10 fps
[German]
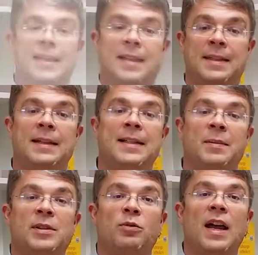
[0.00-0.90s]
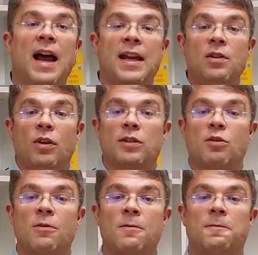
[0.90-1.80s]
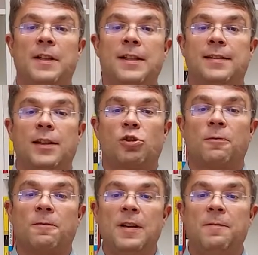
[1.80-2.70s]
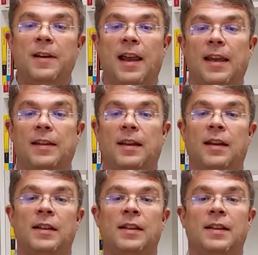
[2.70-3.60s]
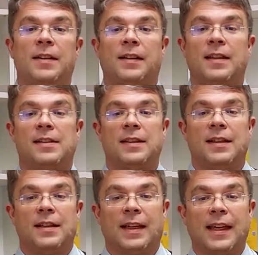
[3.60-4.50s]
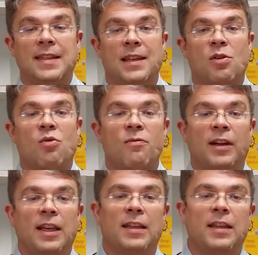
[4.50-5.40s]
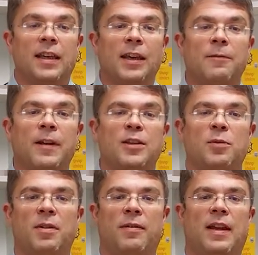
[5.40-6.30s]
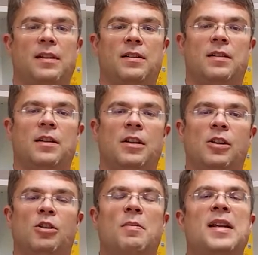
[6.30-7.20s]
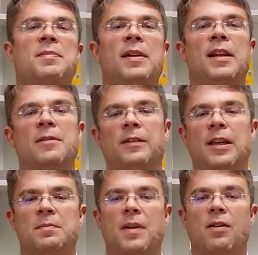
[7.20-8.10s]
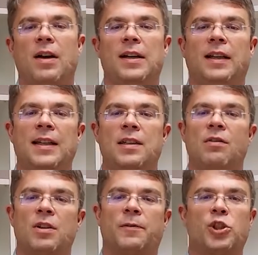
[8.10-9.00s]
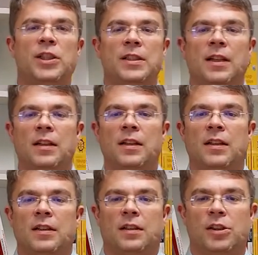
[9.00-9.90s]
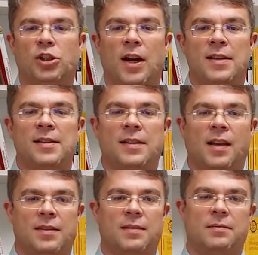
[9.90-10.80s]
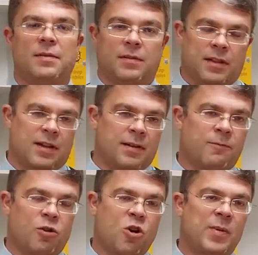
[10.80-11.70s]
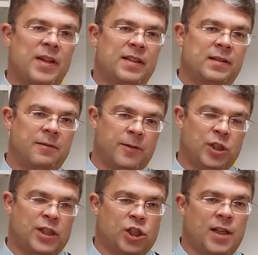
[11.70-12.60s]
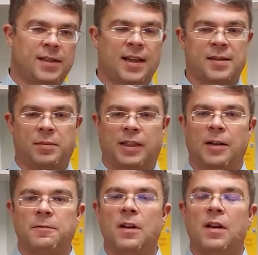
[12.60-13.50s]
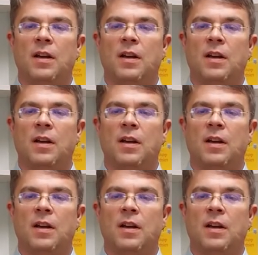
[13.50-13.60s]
Sie sehen also, mit so einer Einordnung fällt es dann schon viel, viel leichter, das Risiko wirklich griffig zu bewerten. Und manchmal hilft eben auch ein Risiko aus verschiedenen äh, Schadensklassen. Das kann vorkommen, dass es verschiedene Schadensklassen betrifft.